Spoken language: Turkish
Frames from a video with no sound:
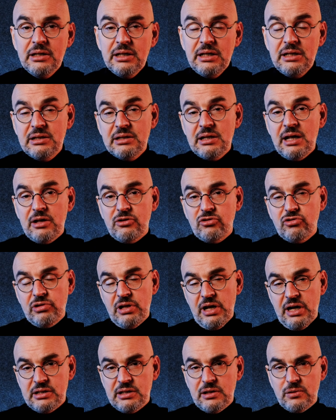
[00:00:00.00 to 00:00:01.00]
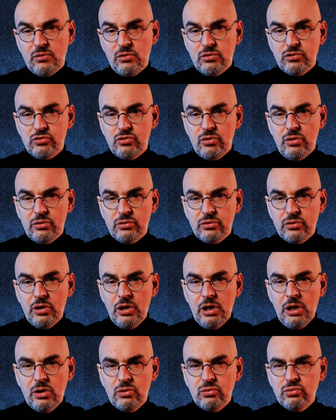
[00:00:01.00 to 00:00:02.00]
iddiatçılardan oluşuyordu
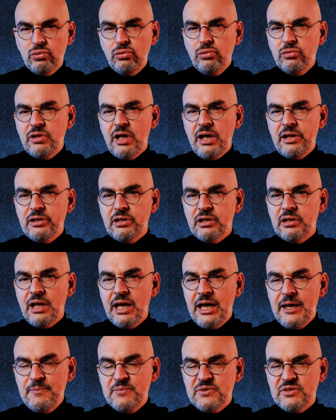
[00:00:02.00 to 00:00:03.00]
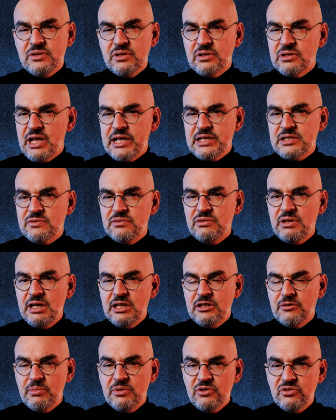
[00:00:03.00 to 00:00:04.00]
sultanın hepsini tasfiye
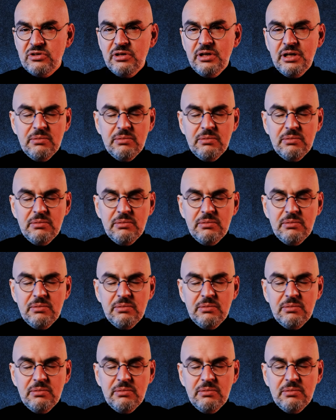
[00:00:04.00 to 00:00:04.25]
etmesi